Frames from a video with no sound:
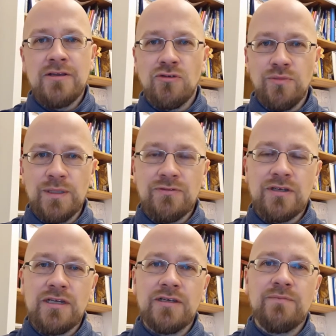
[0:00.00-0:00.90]
Кроме этого,
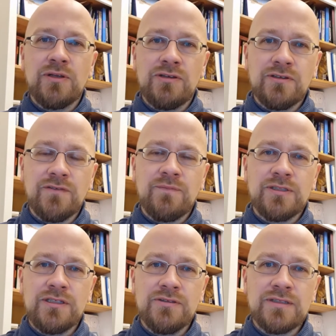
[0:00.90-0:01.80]
коллега Панкратов
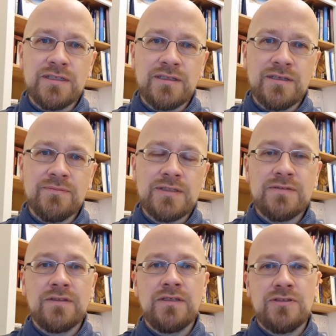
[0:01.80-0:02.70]
поделился там
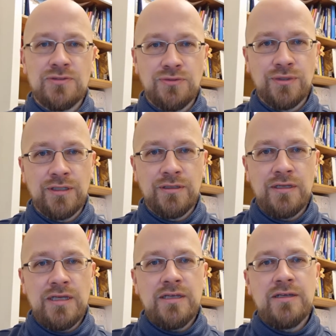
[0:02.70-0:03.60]
своей историей.
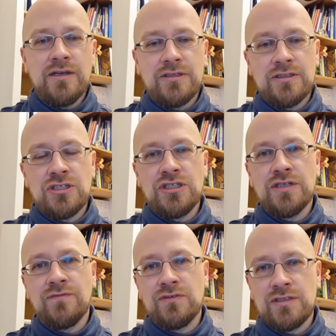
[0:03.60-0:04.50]
Как из
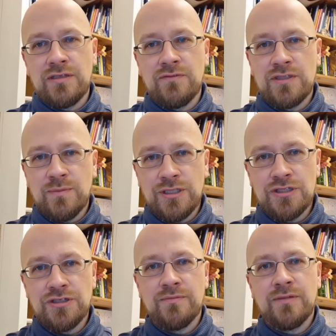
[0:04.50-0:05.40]
инженеров он становился
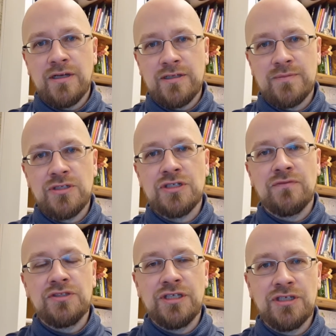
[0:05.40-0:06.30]
менеджером, как из
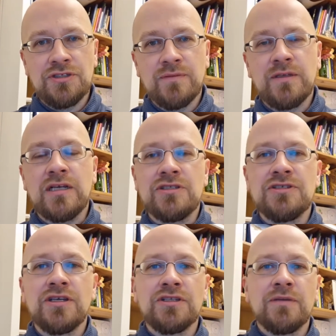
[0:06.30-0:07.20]
менеджеров директором, как из
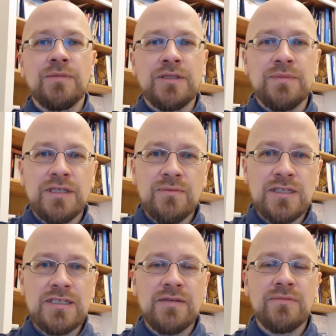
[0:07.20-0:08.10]
директора
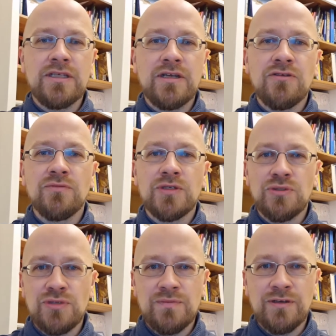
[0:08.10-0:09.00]
предпринимателем и как он
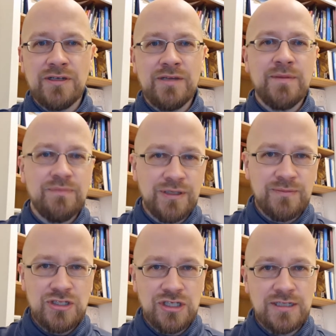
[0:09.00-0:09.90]
между этими ролями
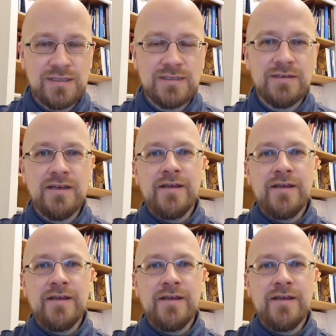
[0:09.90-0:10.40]
перемещается.